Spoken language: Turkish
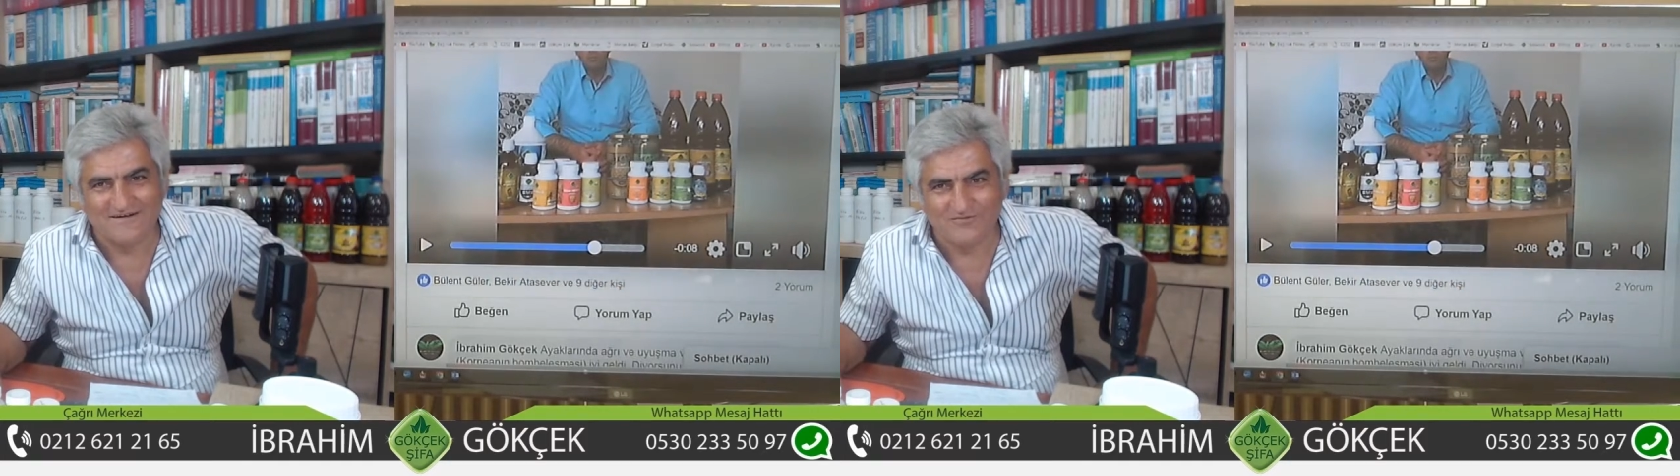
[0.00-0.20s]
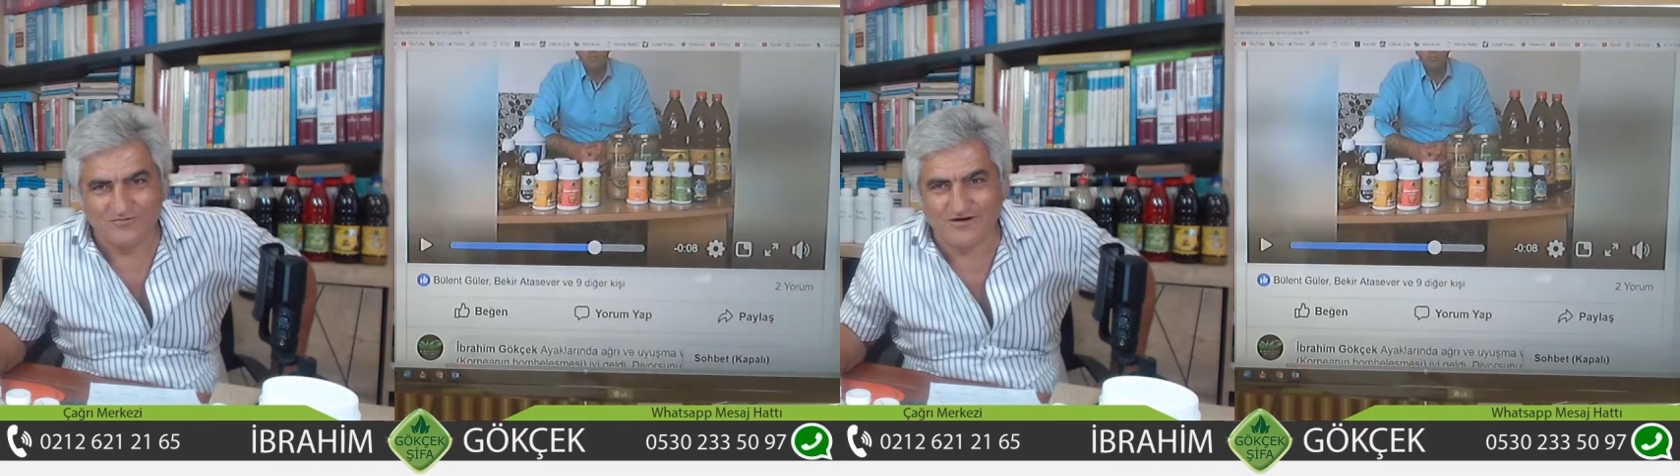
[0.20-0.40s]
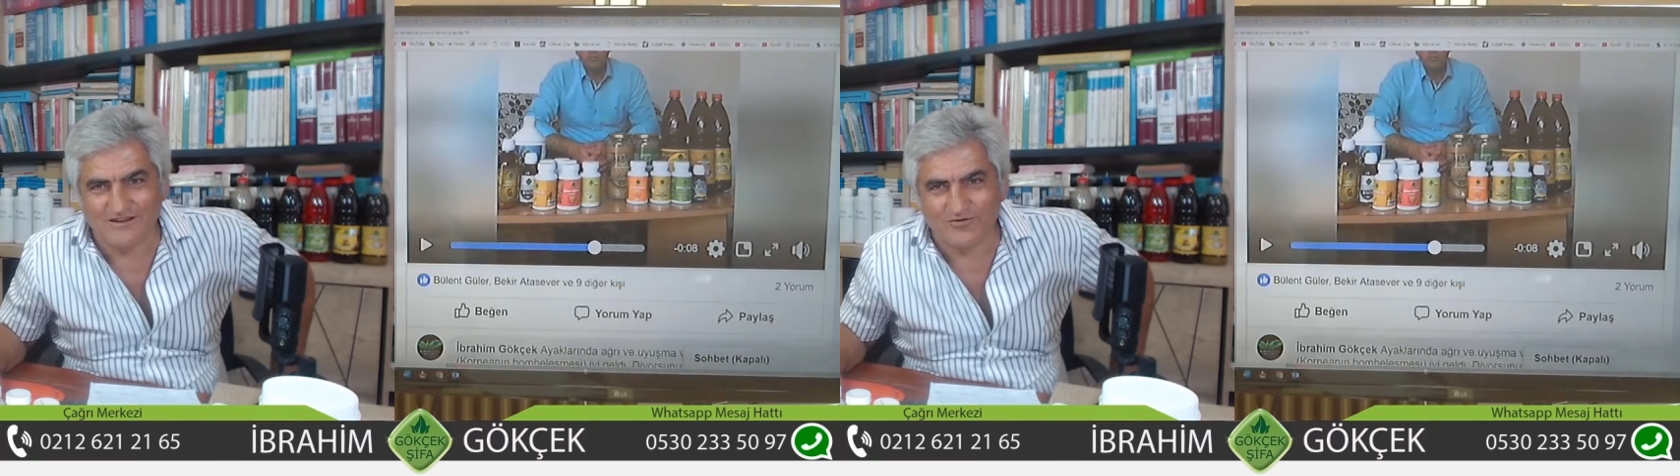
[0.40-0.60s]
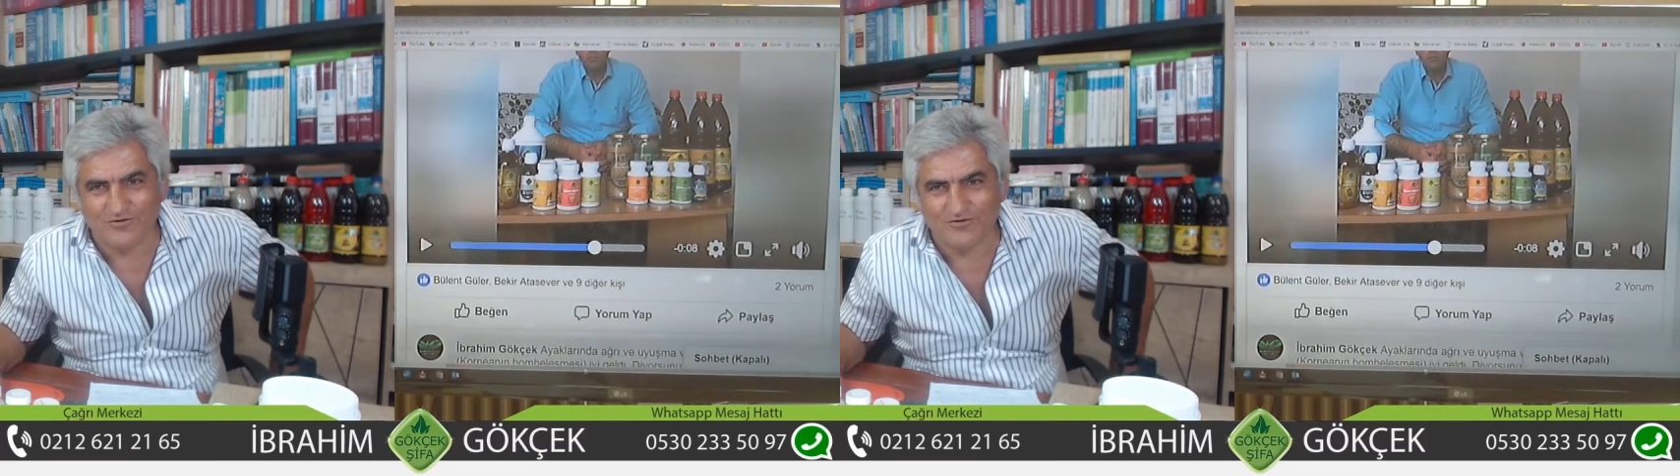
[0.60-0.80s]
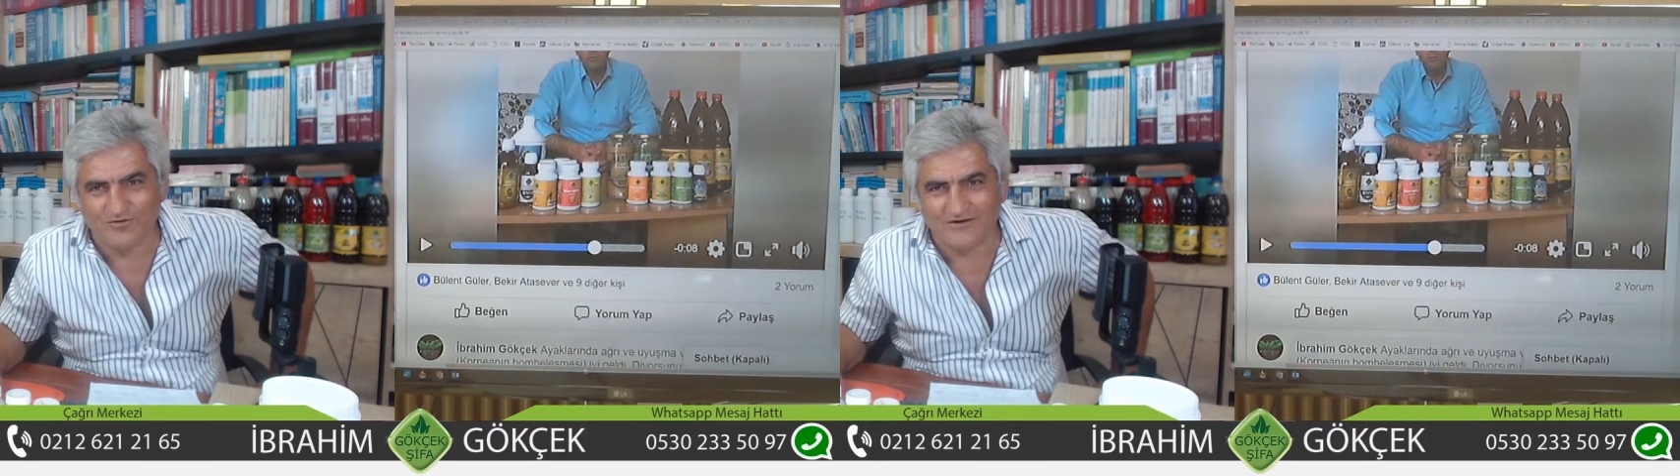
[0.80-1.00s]
bu kadar
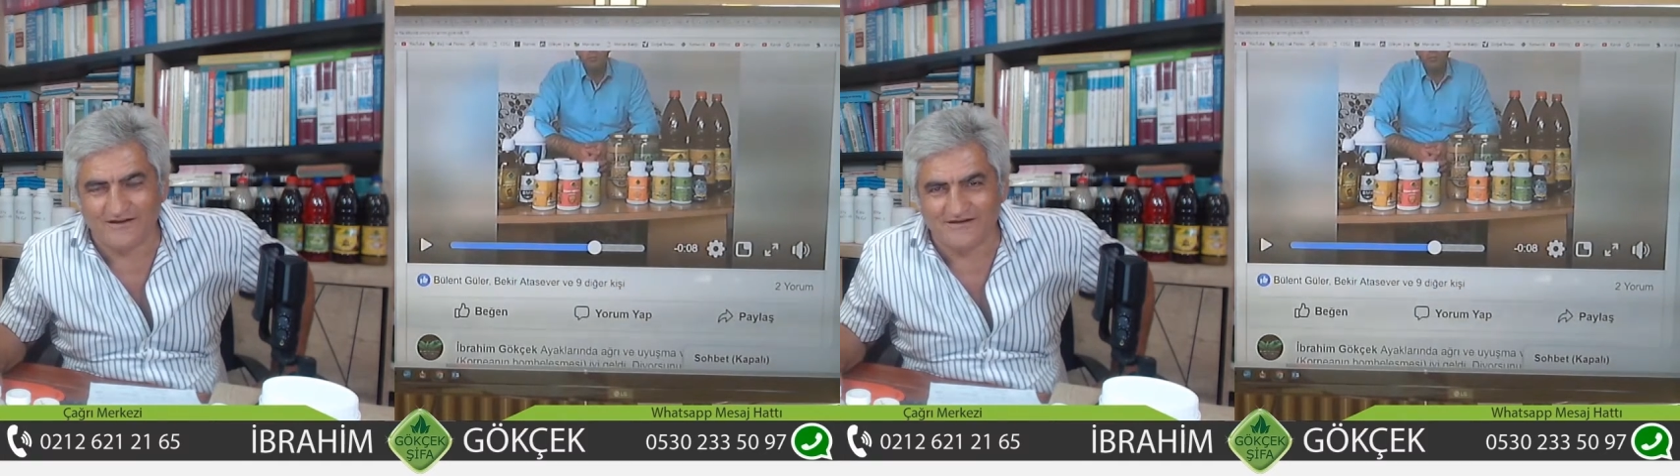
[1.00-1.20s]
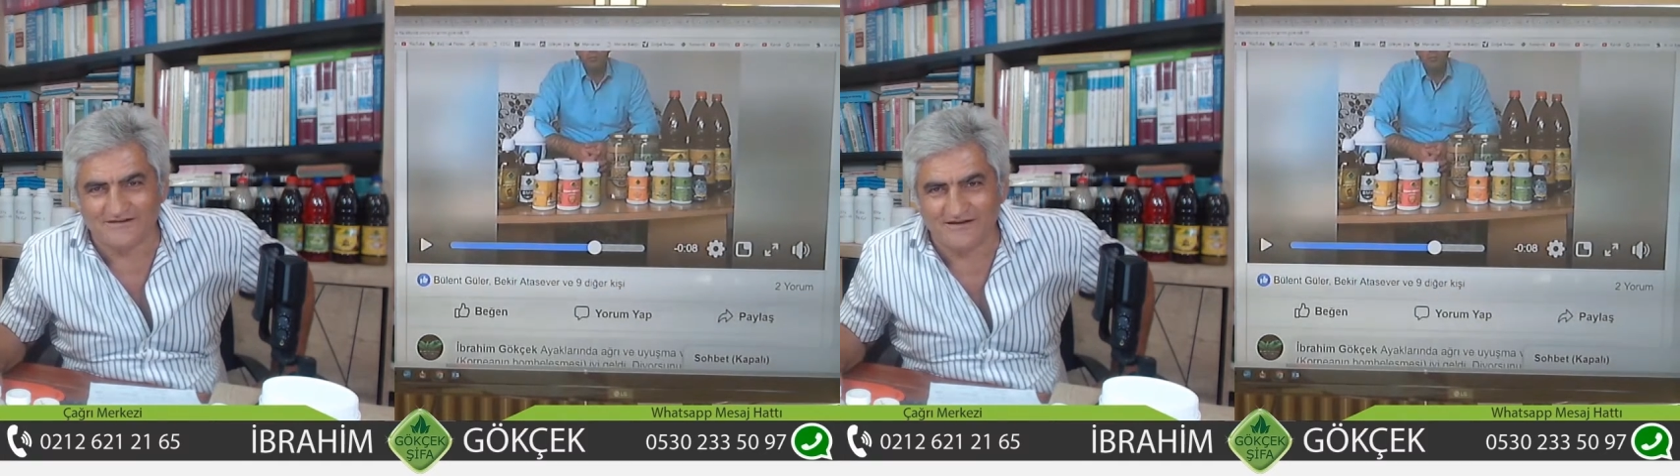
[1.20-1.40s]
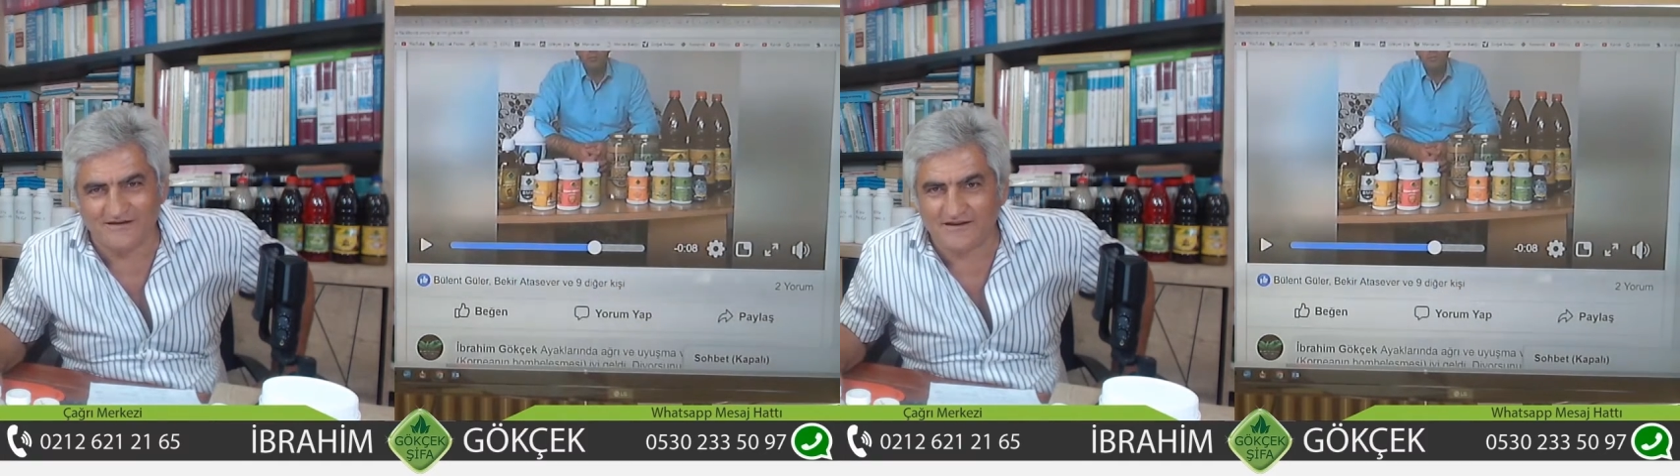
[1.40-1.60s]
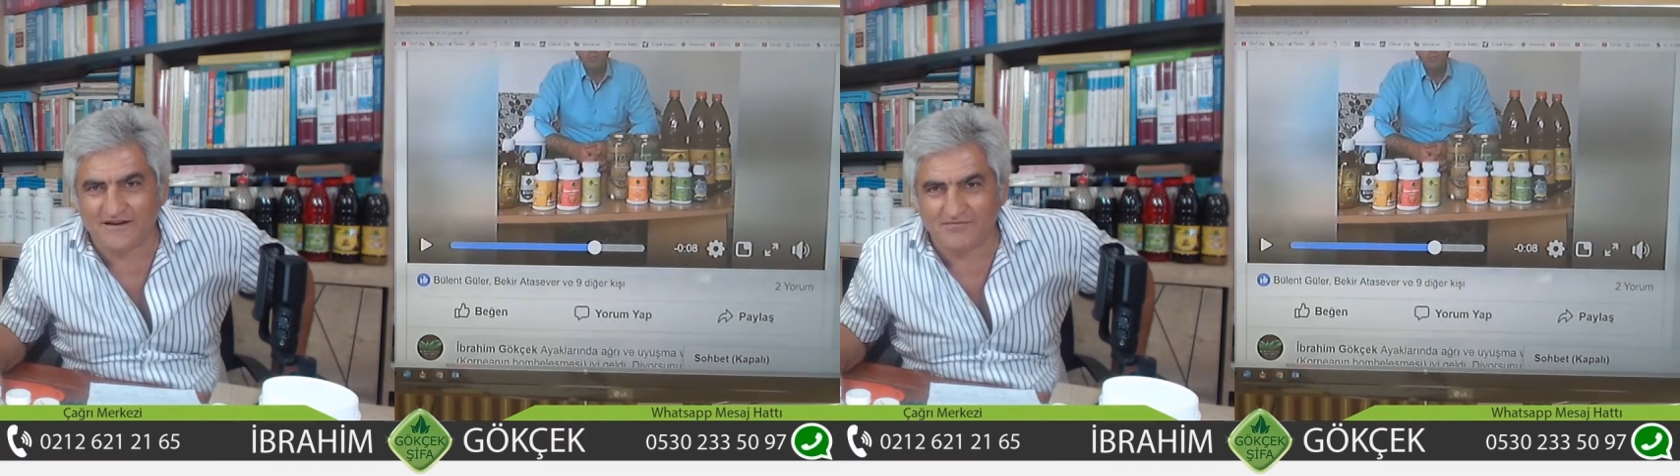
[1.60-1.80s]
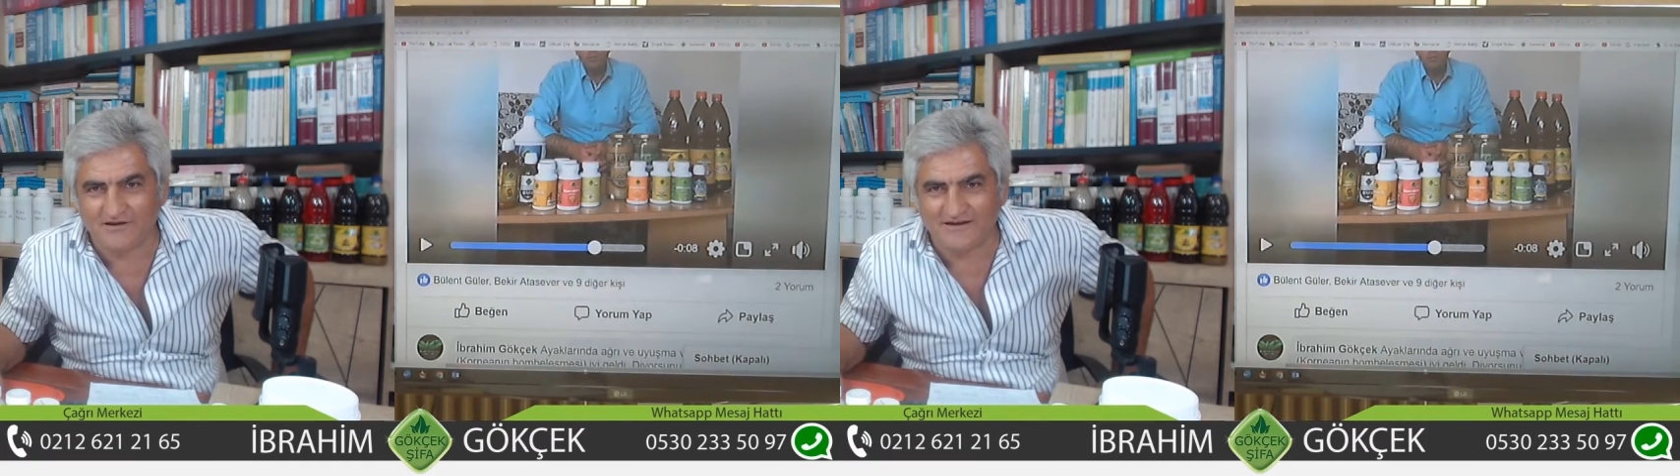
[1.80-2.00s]
ürün kullanırsan
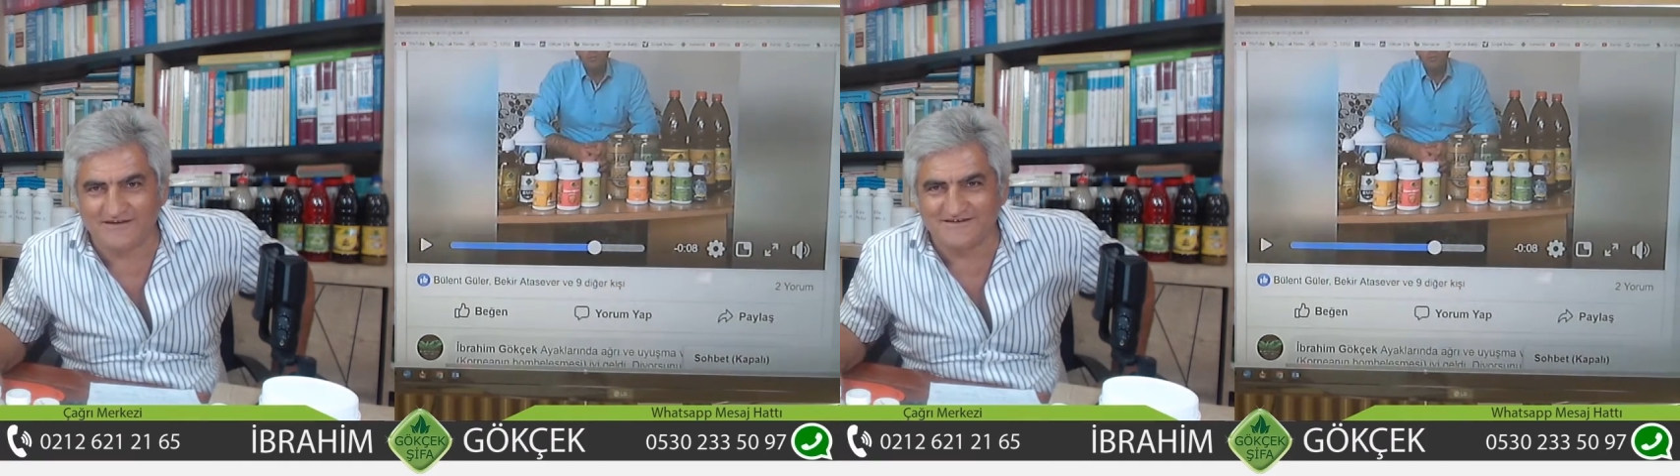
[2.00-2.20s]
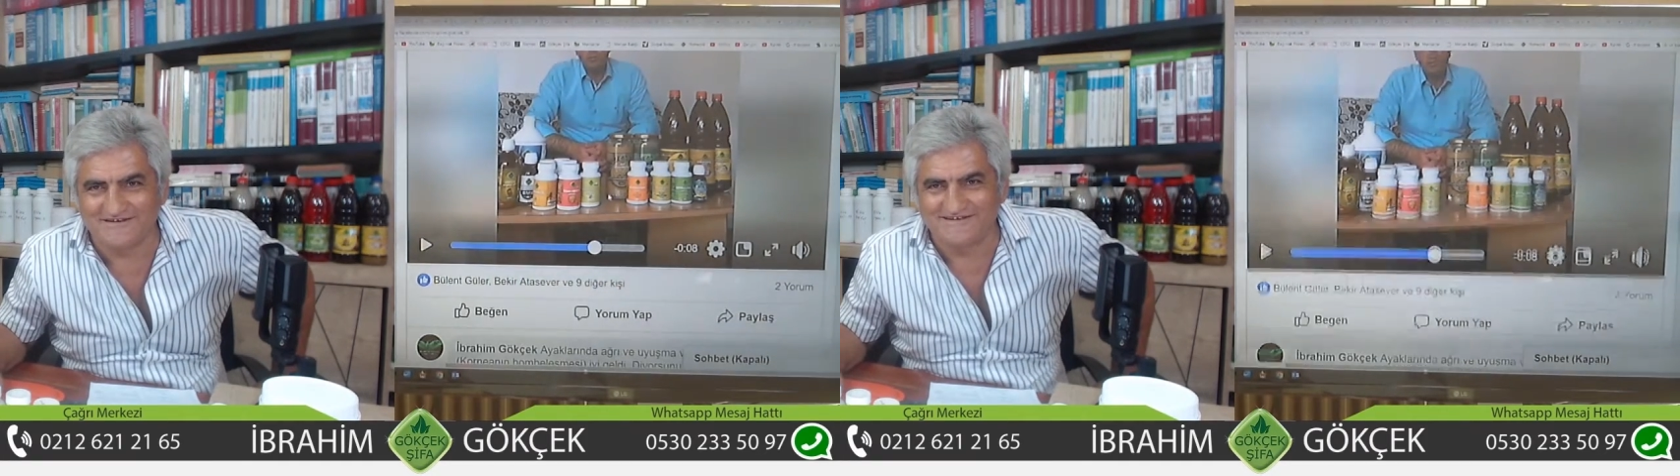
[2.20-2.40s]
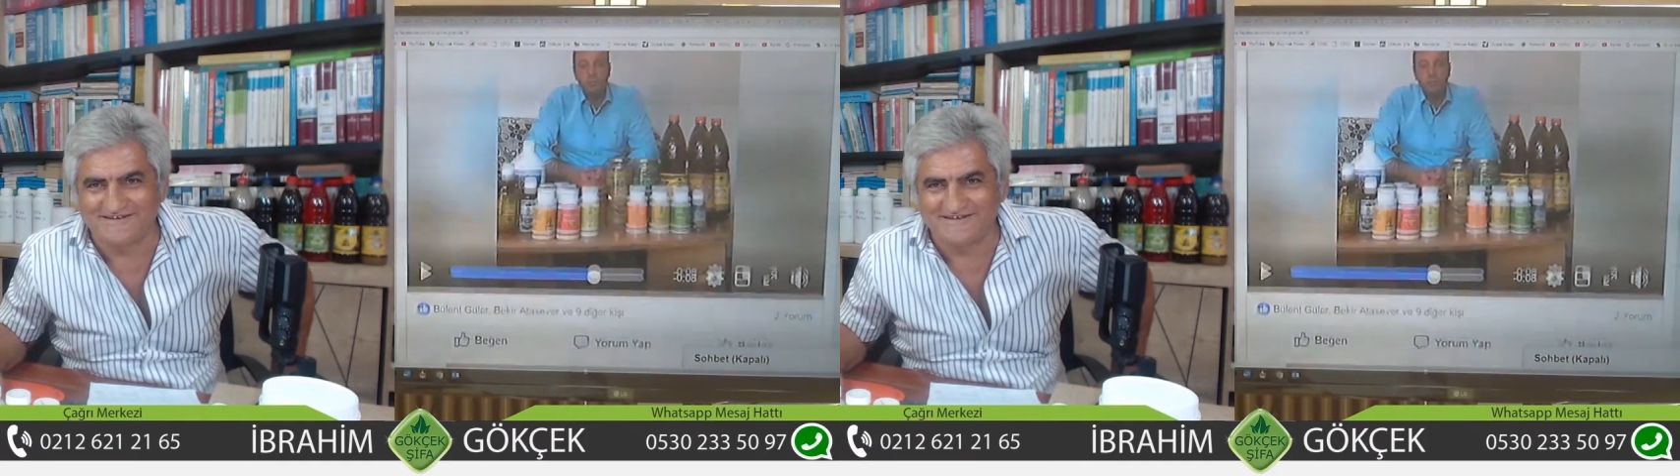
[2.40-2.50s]
dedem değil eşiz.